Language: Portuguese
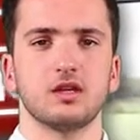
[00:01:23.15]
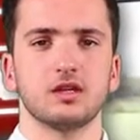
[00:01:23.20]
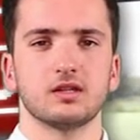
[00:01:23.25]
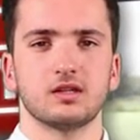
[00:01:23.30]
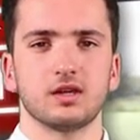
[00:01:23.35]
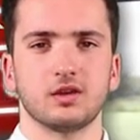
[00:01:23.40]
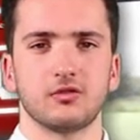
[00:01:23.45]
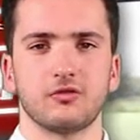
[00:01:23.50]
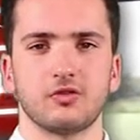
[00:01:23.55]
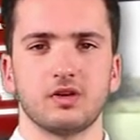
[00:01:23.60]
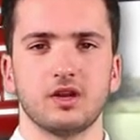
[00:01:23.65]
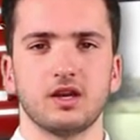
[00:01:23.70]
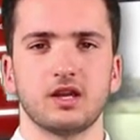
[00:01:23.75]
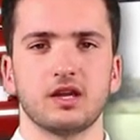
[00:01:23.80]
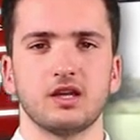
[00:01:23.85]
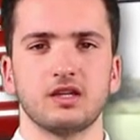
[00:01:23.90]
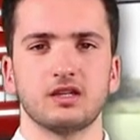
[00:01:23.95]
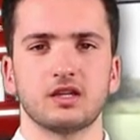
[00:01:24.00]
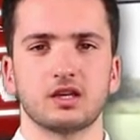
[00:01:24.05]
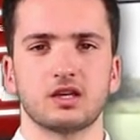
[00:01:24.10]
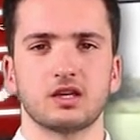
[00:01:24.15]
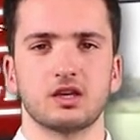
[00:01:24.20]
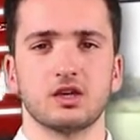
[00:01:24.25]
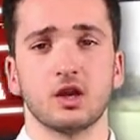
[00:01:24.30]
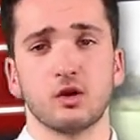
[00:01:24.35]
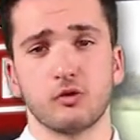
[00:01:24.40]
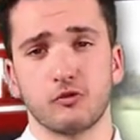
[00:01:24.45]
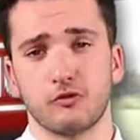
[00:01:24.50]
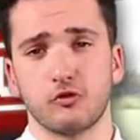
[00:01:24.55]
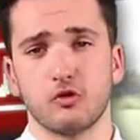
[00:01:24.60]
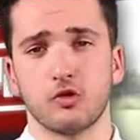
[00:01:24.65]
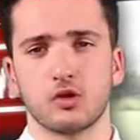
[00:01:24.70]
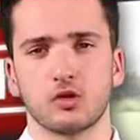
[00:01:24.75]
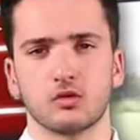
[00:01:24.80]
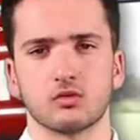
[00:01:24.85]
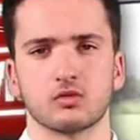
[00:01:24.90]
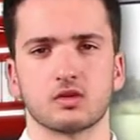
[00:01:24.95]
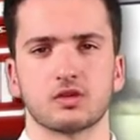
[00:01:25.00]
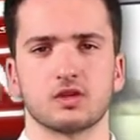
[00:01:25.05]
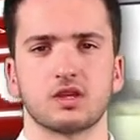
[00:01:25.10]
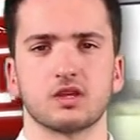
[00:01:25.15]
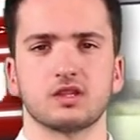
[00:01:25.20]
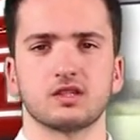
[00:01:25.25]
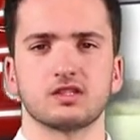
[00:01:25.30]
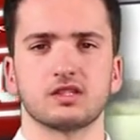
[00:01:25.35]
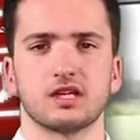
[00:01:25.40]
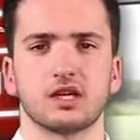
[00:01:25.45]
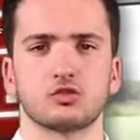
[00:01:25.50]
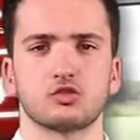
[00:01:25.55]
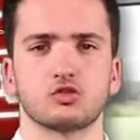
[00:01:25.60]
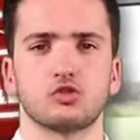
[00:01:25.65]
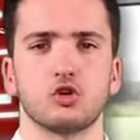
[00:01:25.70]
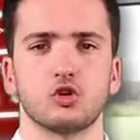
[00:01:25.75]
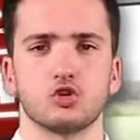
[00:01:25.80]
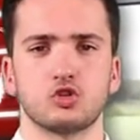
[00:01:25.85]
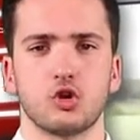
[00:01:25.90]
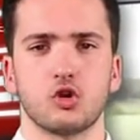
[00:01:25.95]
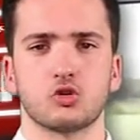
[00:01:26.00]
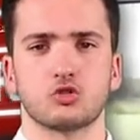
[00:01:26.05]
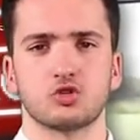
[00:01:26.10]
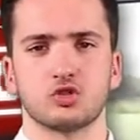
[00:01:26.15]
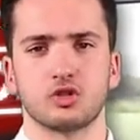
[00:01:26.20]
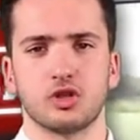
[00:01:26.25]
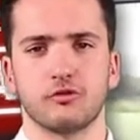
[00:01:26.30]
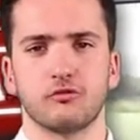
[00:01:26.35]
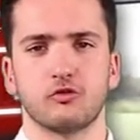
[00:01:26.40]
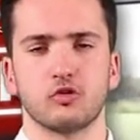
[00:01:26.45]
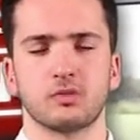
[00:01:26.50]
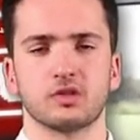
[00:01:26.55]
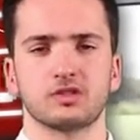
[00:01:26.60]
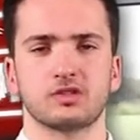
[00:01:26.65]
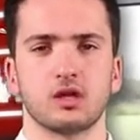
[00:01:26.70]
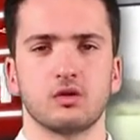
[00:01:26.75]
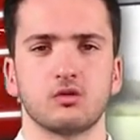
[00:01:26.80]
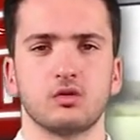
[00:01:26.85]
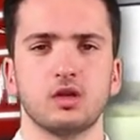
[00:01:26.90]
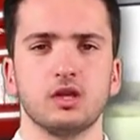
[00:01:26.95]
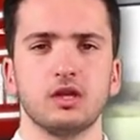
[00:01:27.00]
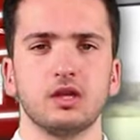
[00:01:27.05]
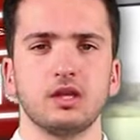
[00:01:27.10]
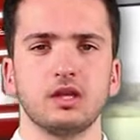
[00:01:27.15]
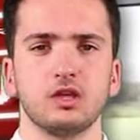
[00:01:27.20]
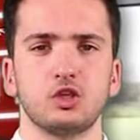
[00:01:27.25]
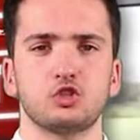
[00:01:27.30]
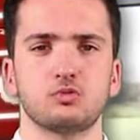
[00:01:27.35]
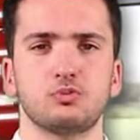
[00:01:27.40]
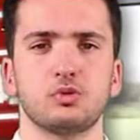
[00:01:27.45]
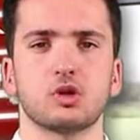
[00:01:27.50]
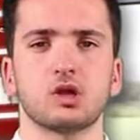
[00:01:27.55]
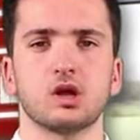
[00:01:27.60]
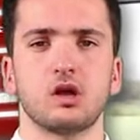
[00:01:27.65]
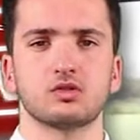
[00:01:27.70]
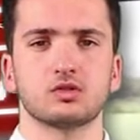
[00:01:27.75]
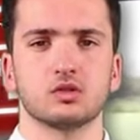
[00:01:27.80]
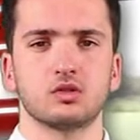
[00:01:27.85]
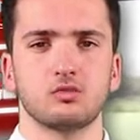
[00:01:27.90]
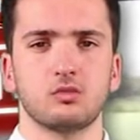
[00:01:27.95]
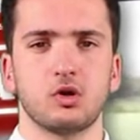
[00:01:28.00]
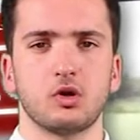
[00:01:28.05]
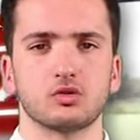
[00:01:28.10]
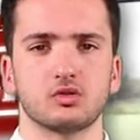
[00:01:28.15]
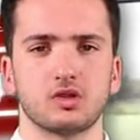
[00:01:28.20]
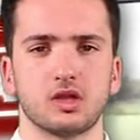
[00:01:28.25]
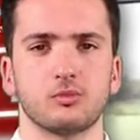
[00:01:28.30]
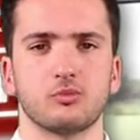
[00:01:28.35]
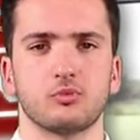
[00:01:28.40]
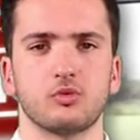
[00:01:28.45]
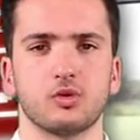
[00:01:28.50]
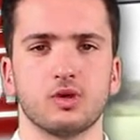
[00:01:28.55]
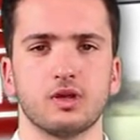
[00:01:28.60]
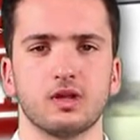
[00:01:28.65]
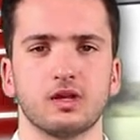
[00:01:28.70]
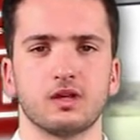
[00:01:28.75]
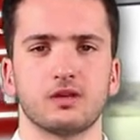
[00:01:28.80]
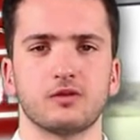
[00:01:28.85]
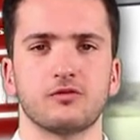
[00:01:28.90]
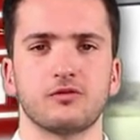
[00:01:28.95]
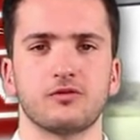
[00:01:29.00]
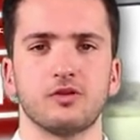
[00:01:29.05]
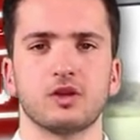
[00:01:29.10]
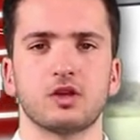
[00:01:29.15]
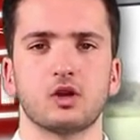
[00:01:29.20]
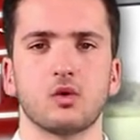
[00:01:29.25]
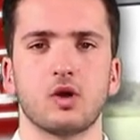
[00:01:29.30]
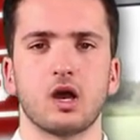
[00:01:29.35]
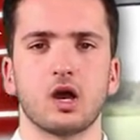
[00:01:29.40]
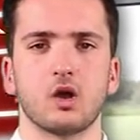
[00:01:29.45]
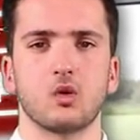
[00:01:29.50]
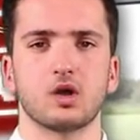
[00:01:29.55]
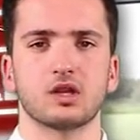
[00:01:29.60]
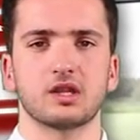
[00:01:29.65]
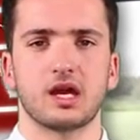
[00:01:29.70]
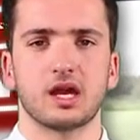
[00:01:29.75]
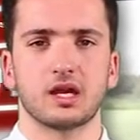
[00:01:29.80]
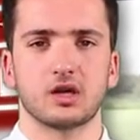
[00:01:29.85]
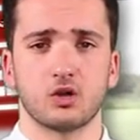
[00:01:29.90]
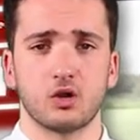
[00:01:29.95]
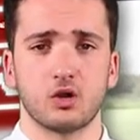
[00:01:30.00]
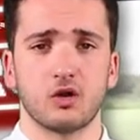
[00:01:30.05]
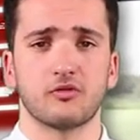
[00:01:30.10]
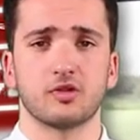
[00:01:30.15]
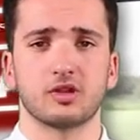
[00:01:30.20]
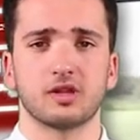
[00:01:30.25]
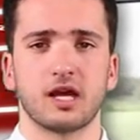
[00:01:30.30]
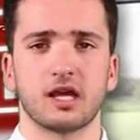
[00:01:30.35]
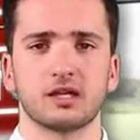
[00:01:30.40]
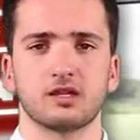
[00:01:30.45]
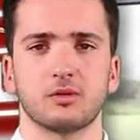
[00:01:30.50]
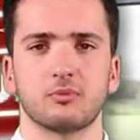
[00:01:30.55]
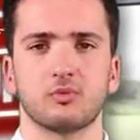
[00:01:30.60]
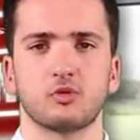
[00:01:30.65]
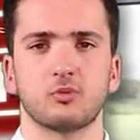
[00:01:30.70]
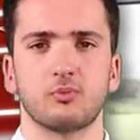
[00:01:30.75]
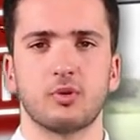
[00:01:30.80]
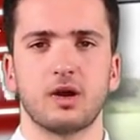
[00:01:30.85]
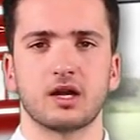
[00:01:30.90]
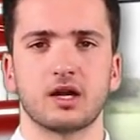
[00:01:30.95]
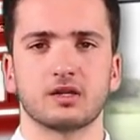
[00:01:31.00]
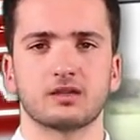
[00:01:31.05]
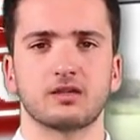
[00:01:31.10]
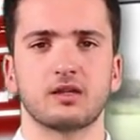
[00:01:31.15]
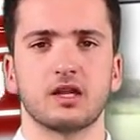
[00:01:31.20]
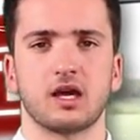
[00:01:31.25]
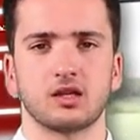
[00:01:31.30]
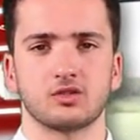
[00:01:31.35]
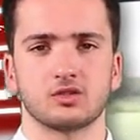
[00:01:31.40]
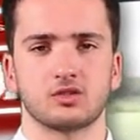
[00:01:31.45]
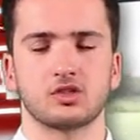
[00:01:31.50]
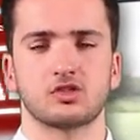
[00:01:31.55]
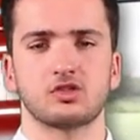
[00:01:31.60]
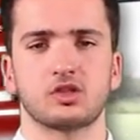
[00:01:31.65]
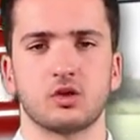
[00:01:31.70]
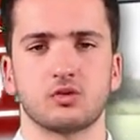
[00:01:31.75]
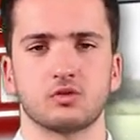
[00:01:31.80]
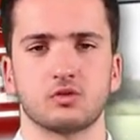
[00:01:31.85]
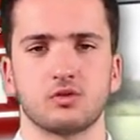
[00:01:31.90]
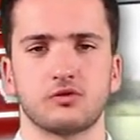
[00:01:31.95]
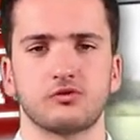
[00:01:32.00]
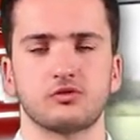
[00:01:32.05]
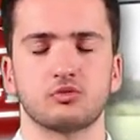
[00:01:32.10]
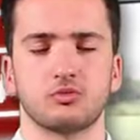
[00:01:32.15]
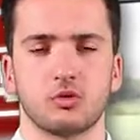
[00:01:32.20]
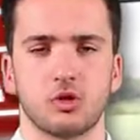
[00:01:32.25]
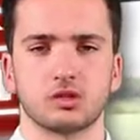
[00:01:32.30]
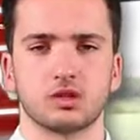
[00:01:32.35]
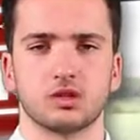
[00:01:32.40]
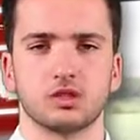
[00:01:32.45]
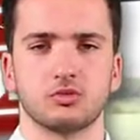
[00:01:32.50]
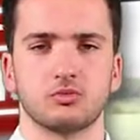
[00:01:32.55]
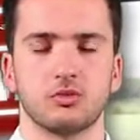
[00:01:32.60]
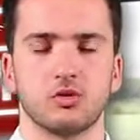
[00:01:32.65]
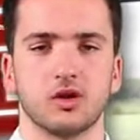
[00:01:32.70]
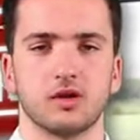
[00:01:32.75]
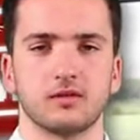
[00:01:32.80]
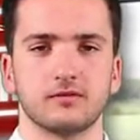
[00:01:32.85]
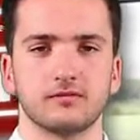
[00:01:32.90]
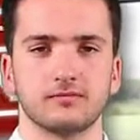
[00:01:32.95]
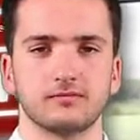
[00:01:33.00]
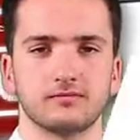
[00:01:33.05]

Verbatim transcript: De referir ainda que não foram realizados dois jogos da formação, isto por causa do mau tempo e que ficam a aguardar nova data por parte da Associação de Futebol de Lisboa.